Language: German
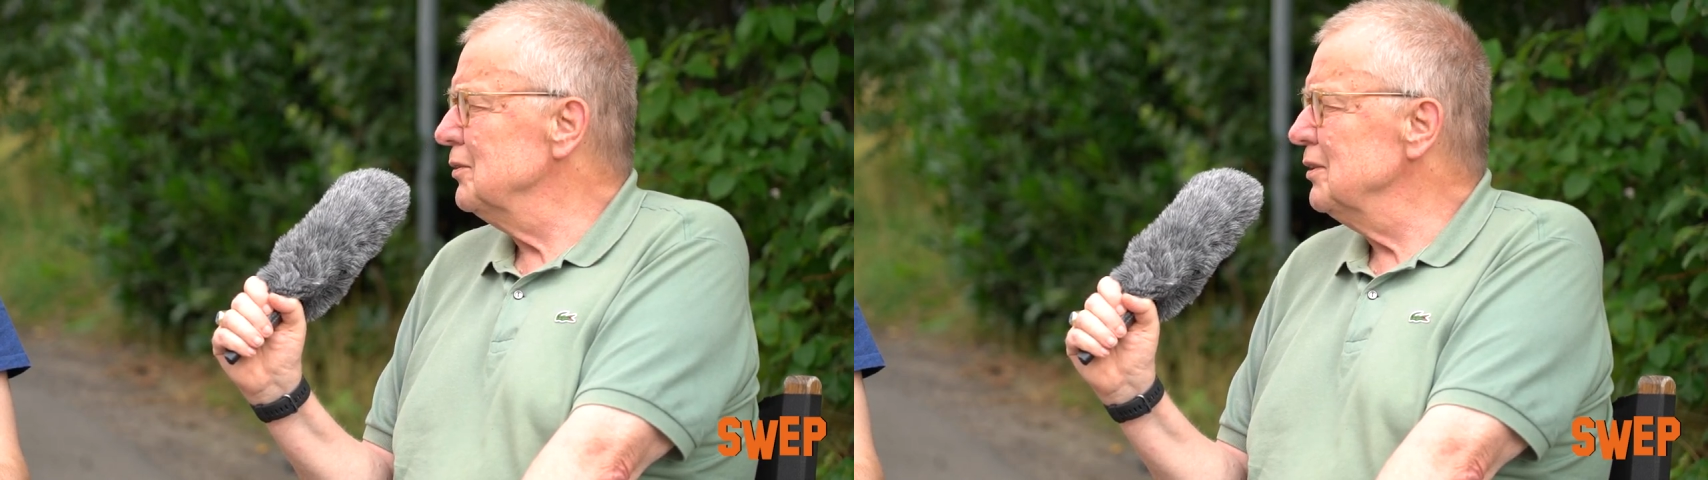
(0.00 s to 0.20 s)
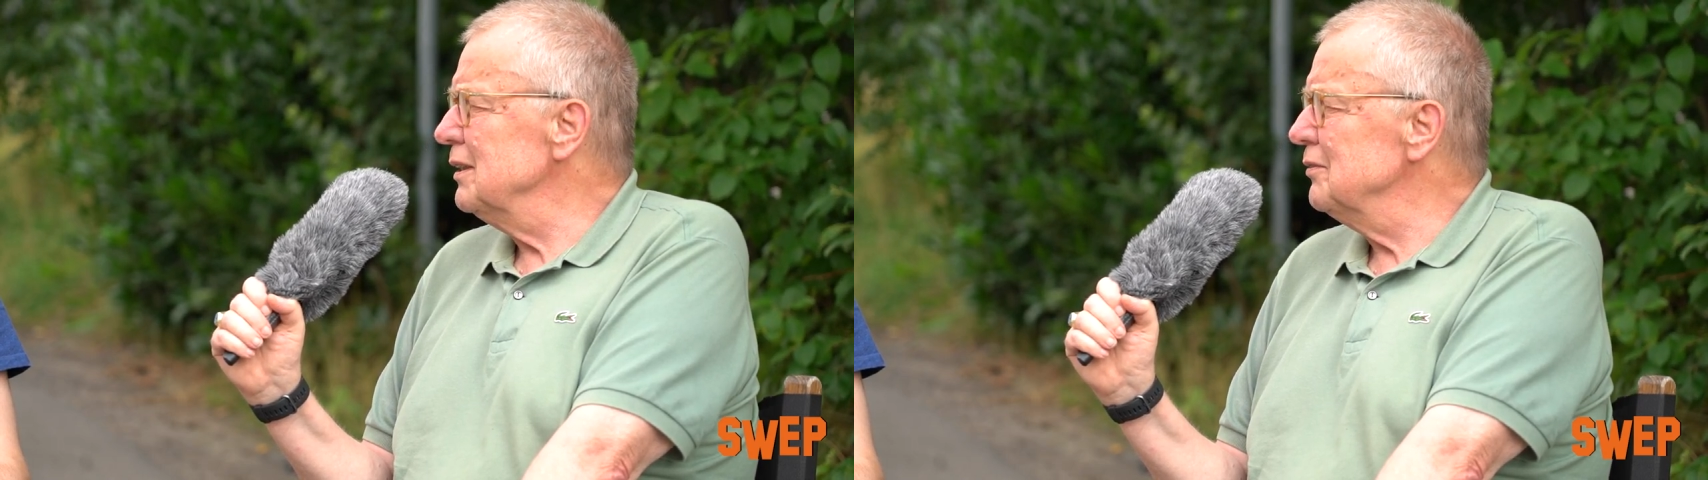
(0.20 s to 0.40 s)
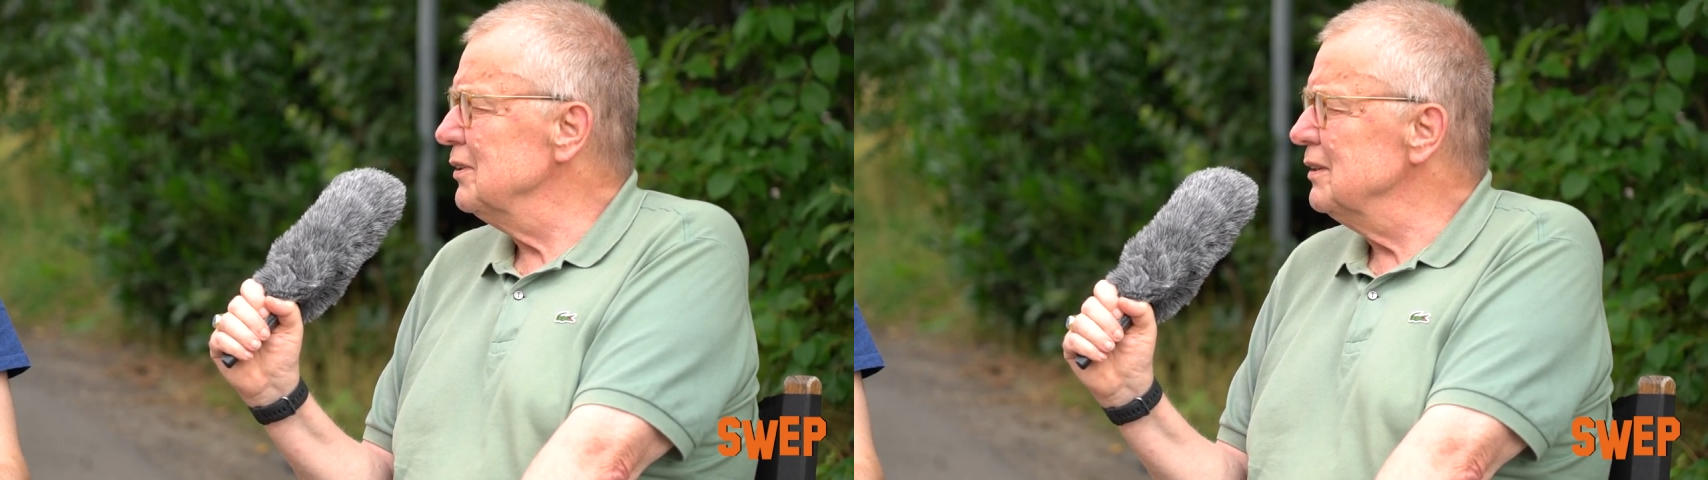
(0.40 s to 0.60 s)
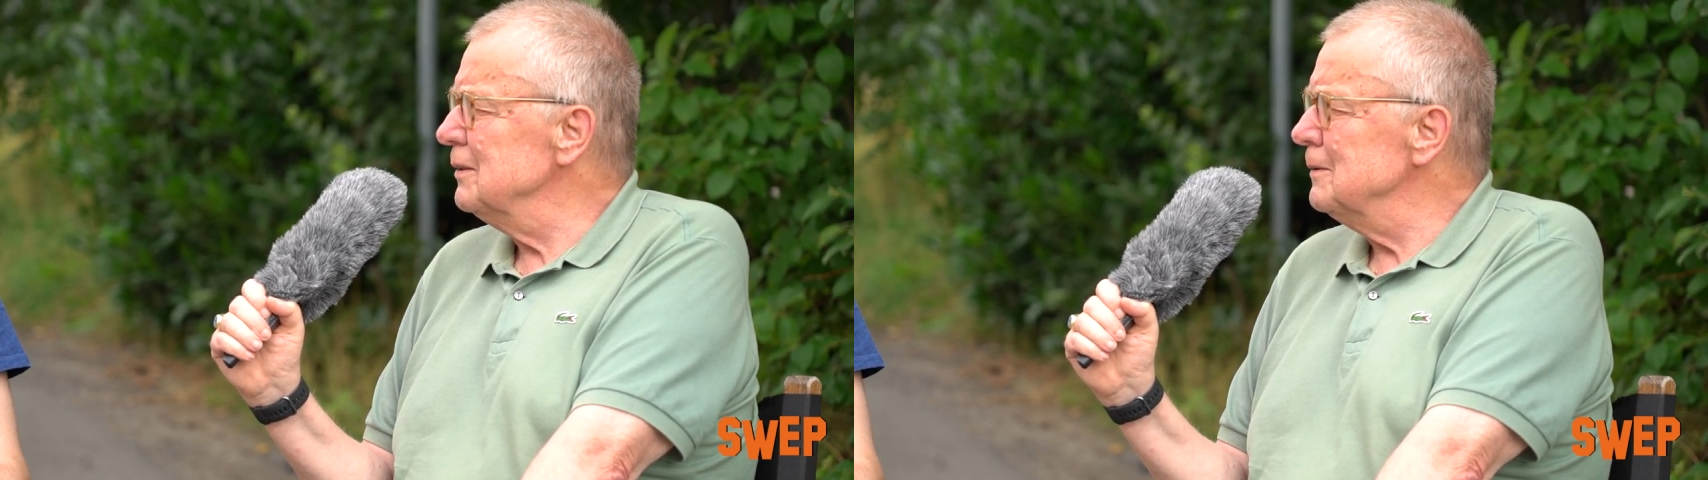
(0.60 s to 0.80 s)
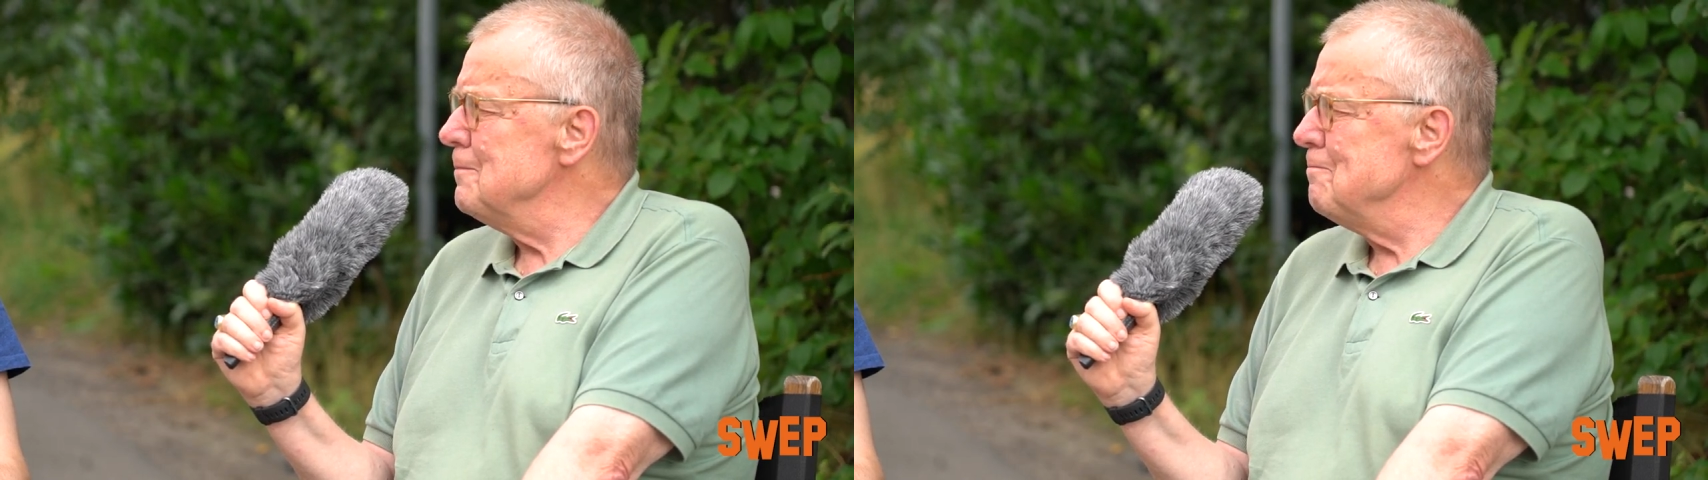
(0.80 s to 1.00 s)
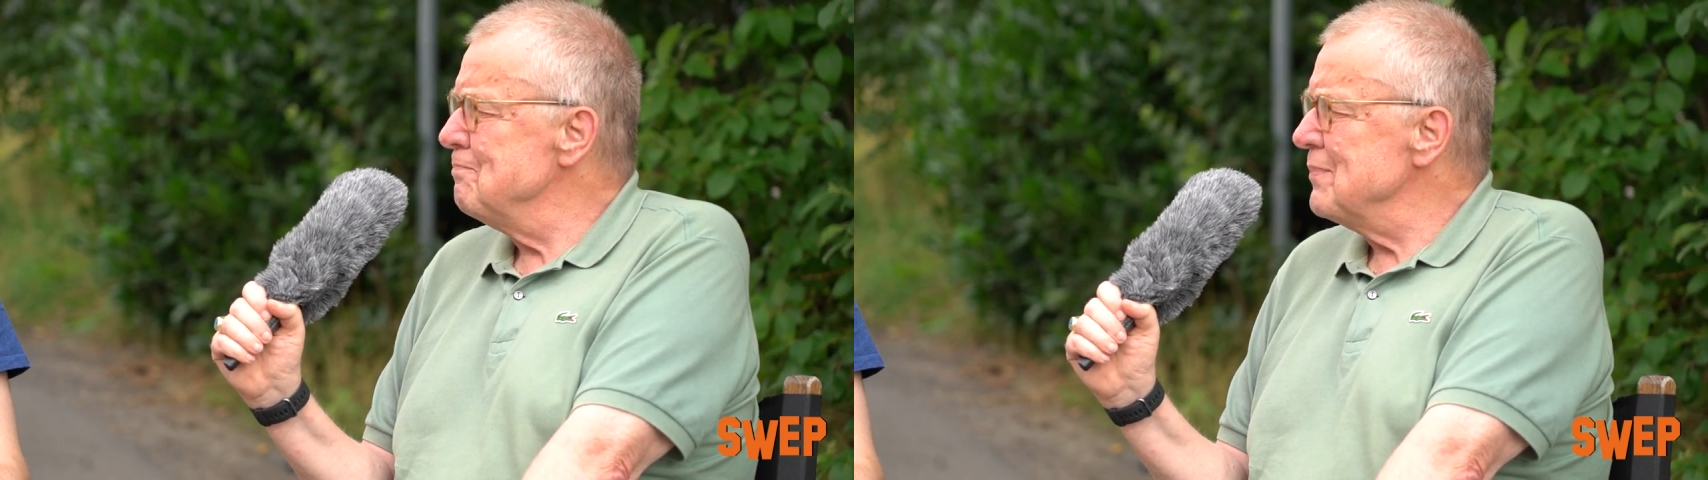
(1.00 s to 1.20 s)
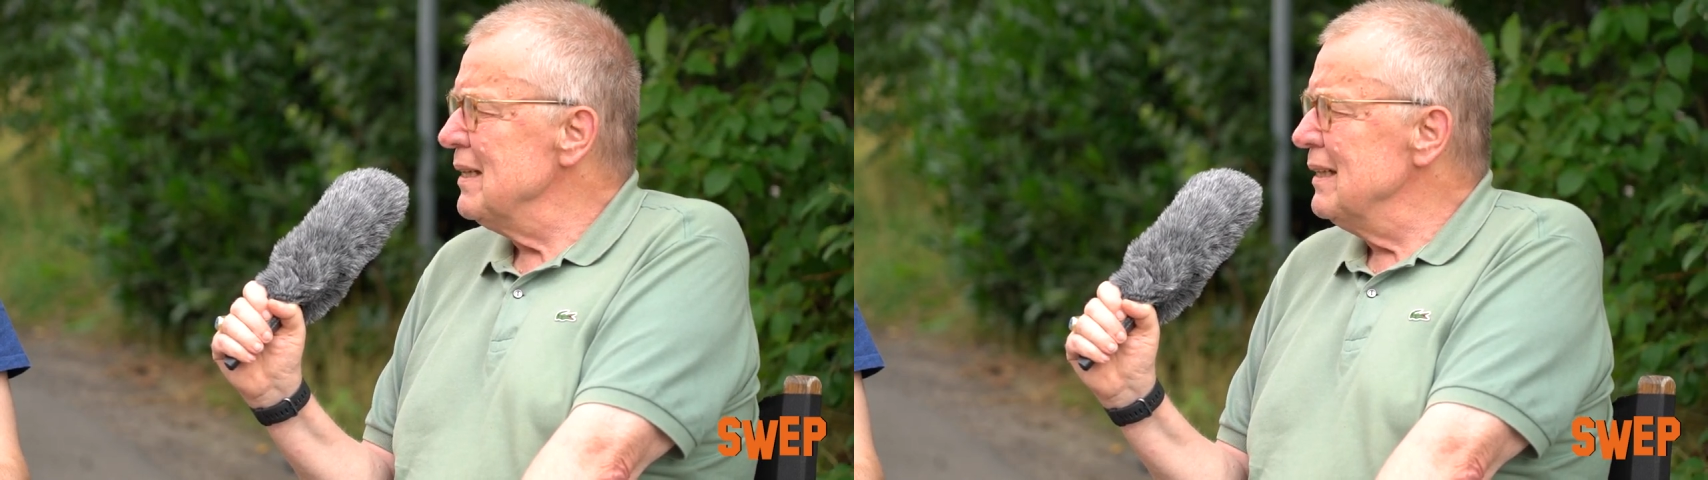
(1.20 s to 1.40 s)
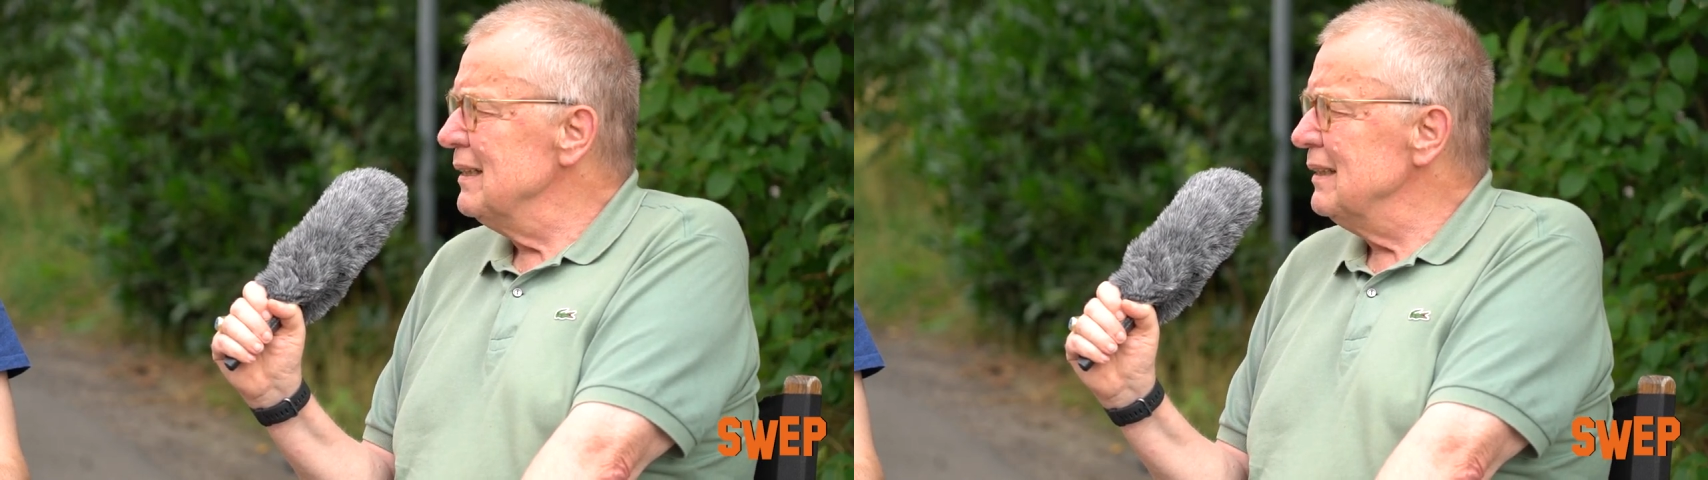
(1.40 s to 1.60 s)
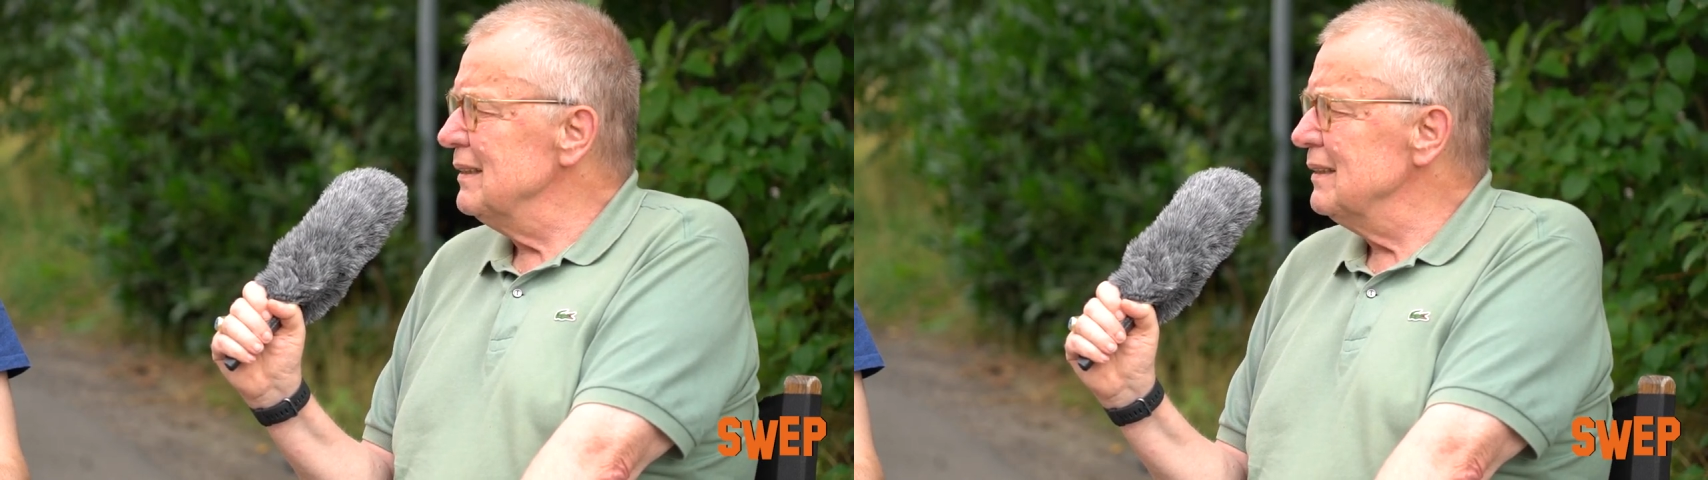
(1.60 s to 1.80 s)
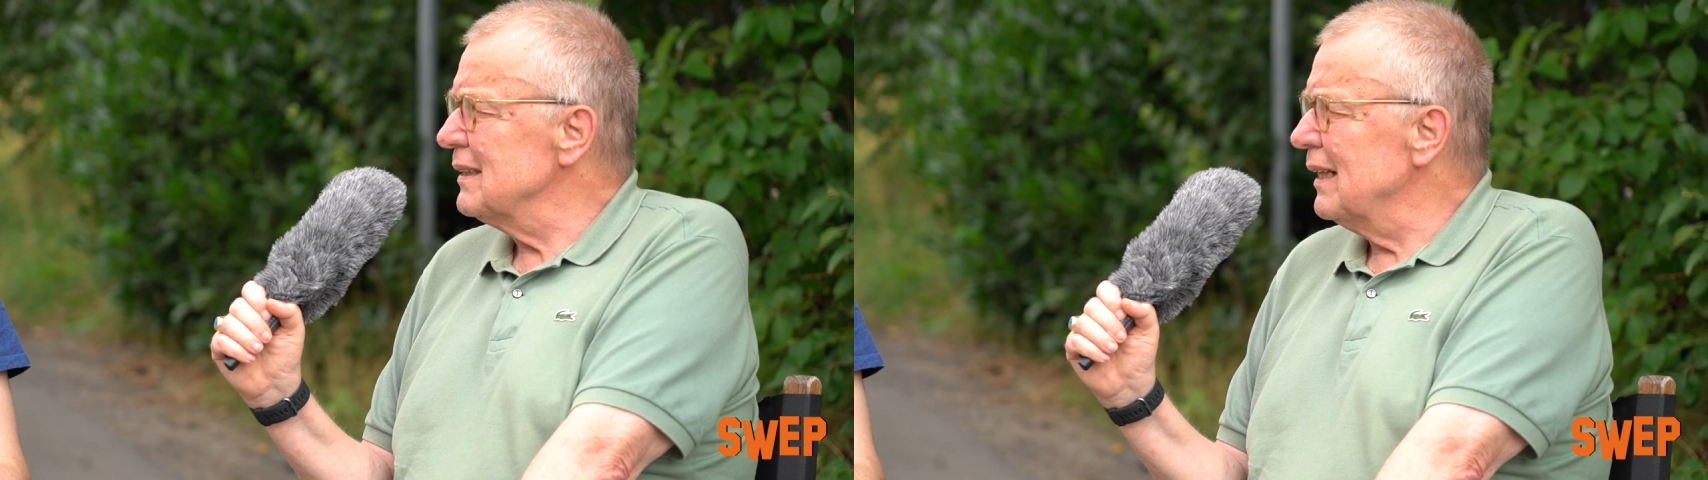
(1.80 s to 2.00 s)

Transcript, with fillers: Und ich finde, es ist